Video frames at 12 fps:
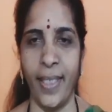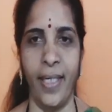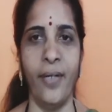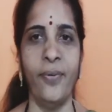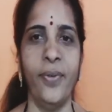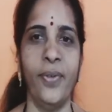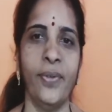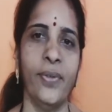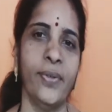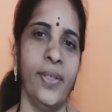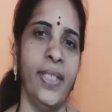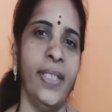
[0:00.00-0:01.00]
ఎలా ఉంటుందో
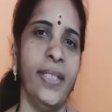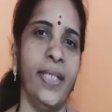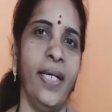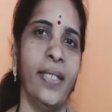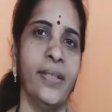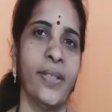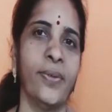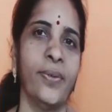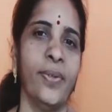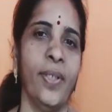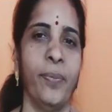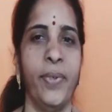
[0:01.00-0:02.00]
ఇదైతే ఇలా
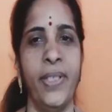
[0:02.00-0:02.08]
జరుగుతుందేమో